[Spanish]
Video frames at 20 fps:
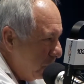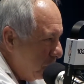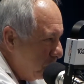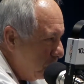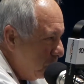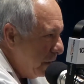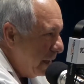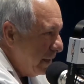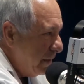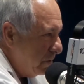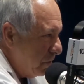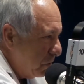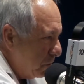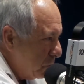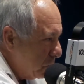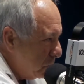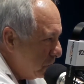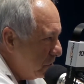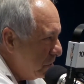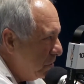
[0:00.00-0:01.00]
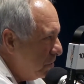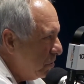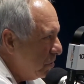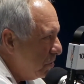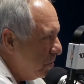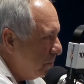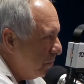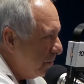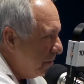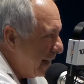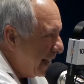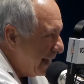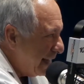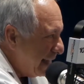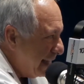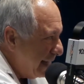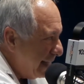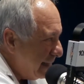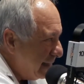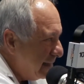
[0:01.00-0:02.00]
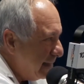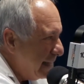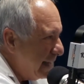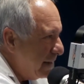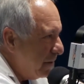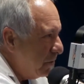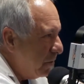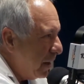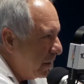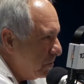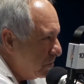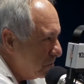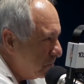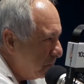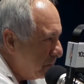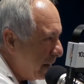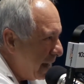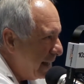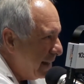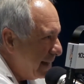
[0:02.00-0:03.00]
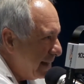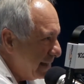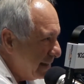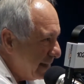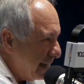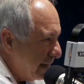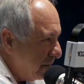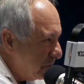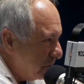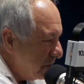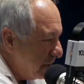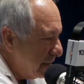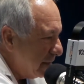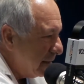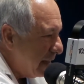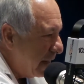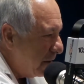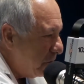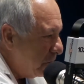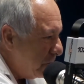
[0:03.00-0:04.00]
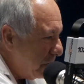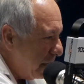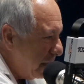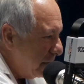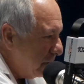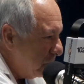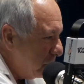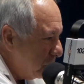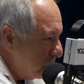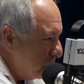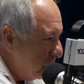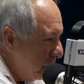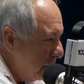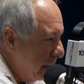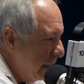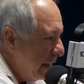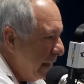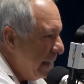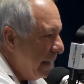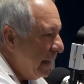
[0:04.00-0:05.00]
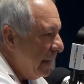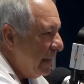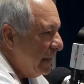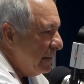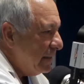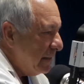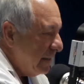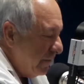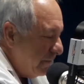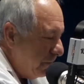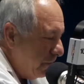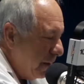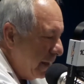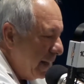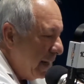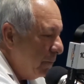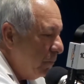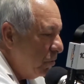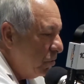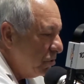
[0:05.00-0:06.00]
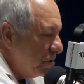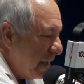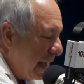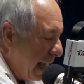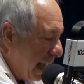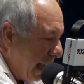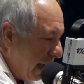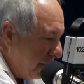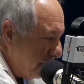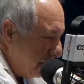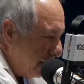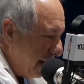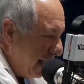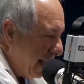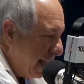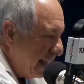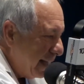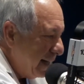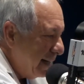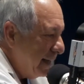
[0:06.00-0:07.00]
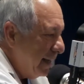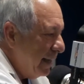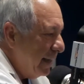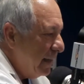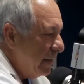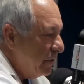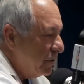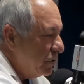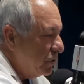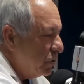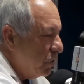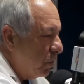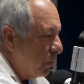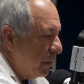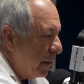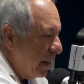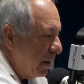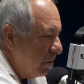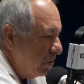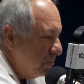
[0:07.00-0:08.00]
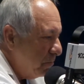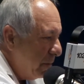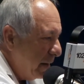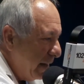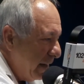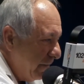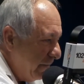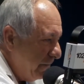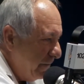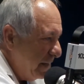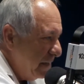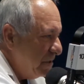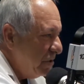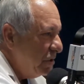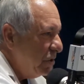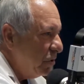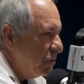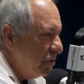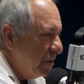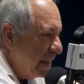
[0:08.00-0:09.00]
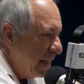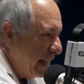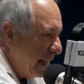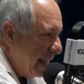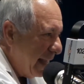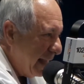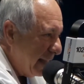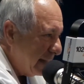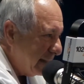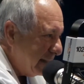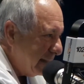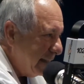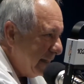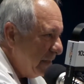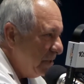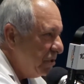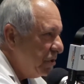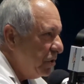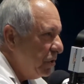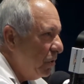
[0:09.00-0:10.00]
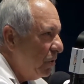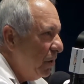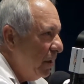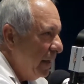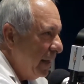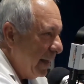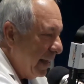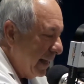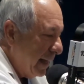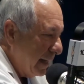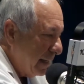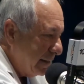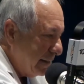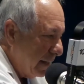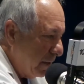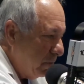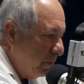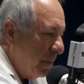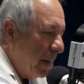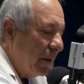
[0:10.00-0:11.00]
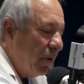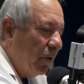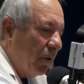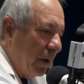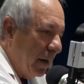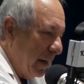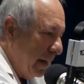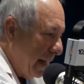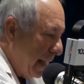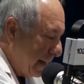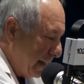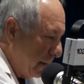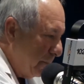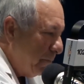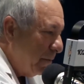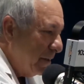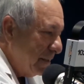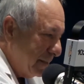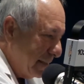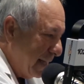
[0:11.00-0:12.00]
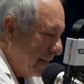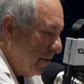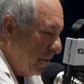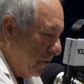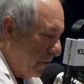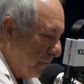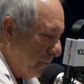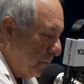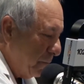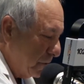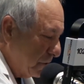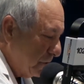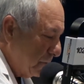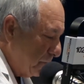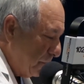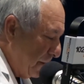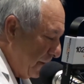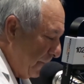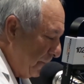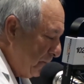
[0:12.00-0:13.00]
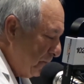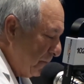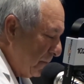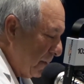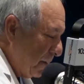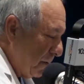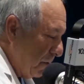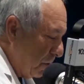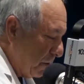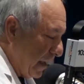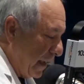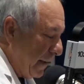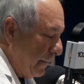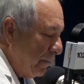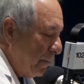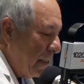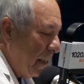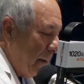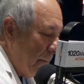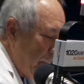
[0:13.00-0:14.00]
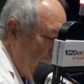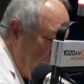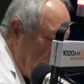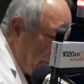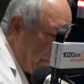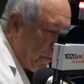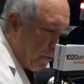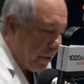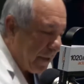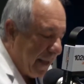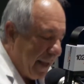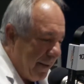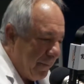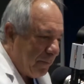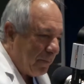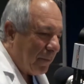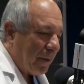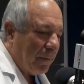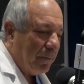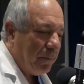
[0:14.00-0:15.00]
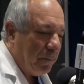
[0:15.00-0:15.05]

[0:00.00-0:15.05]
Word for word: una introducción como la que le hicieron a los padres que nos están oyendo, si fuéramos a hablar sobre los beneficios del ejercicio en el ser humano? No, no, claro que no. simplemente que, bueno, los,